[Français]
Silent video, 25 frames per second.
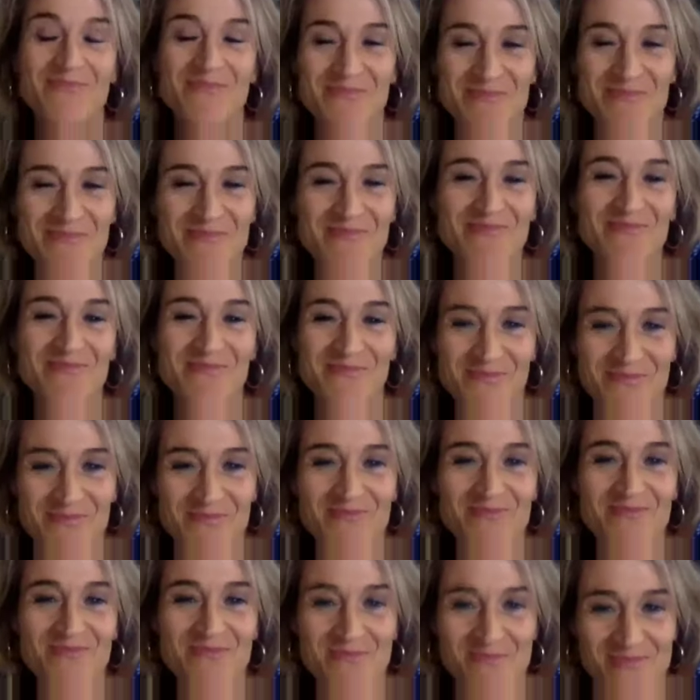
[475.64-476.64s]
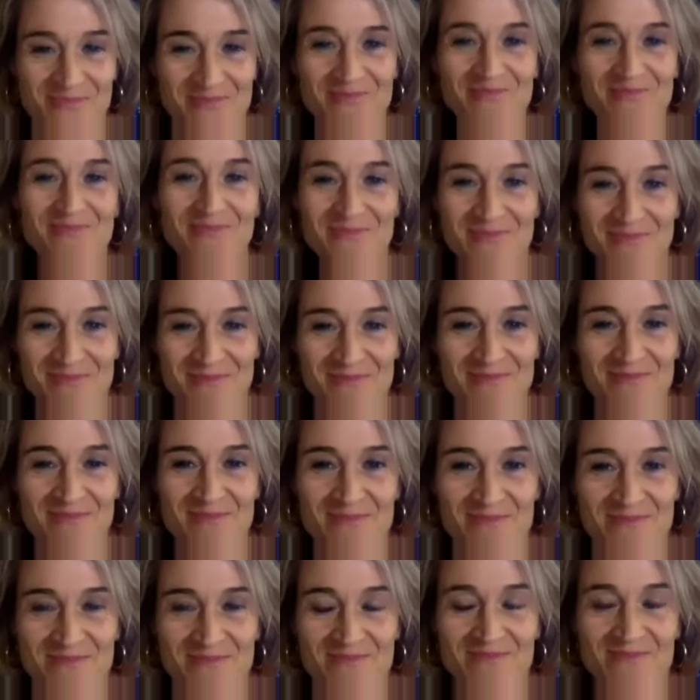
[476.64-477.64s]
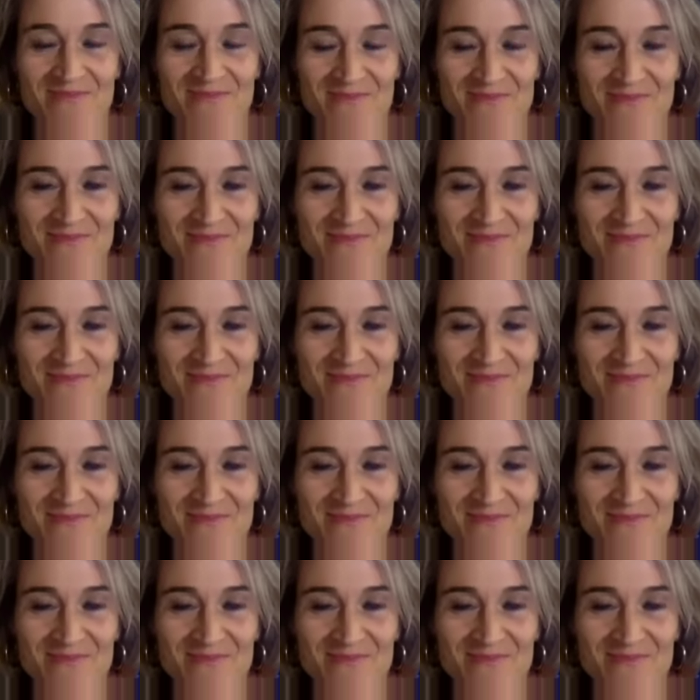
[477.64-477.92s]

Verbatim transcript: de cet là Hein ouais. Alors